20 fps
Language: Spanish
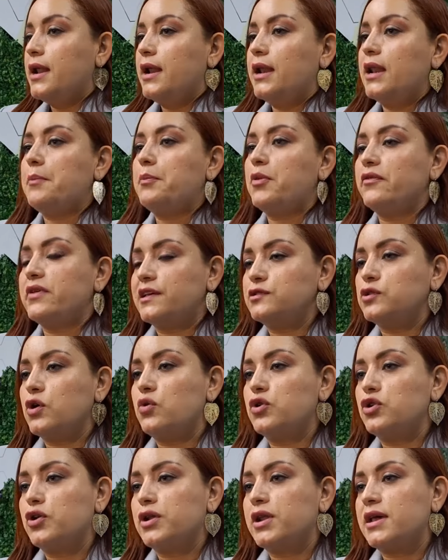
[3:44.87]
la población
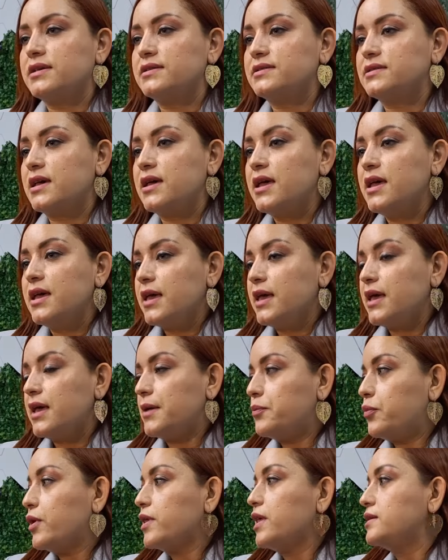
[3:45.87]
unionense
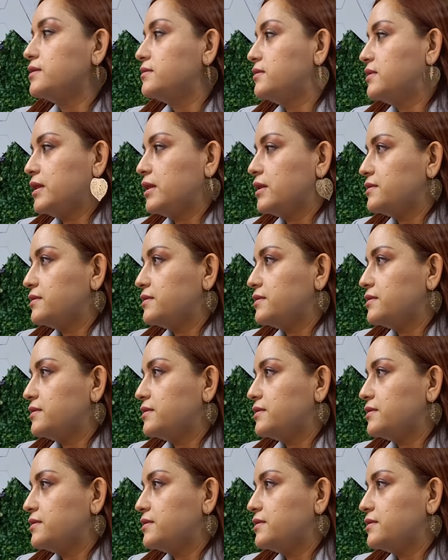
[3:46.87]
eh, pueda,